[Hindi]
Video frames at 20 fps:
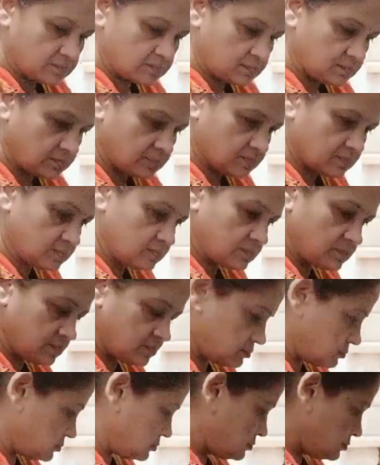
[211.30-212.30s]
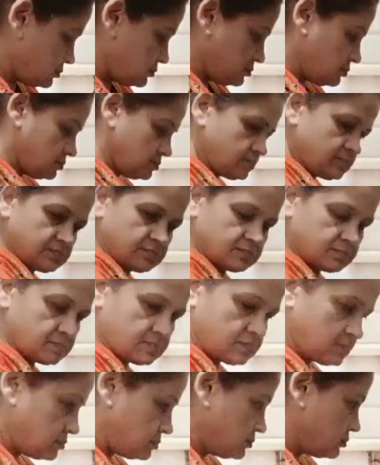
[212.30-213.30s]
और यहाँ पे कुछ बर्तन
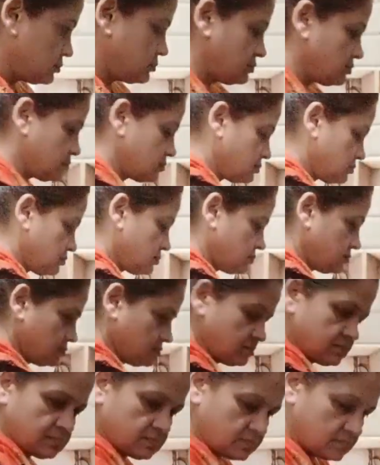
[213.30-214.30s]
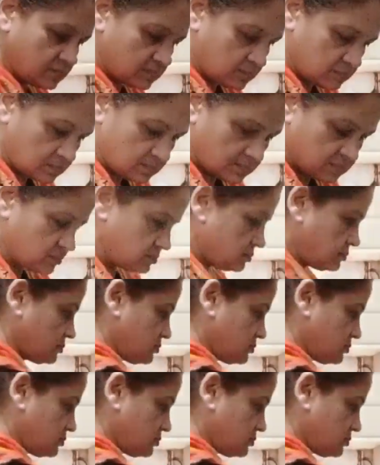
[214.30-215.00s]
पड़े थे तो वो मैं धुल रही हूँ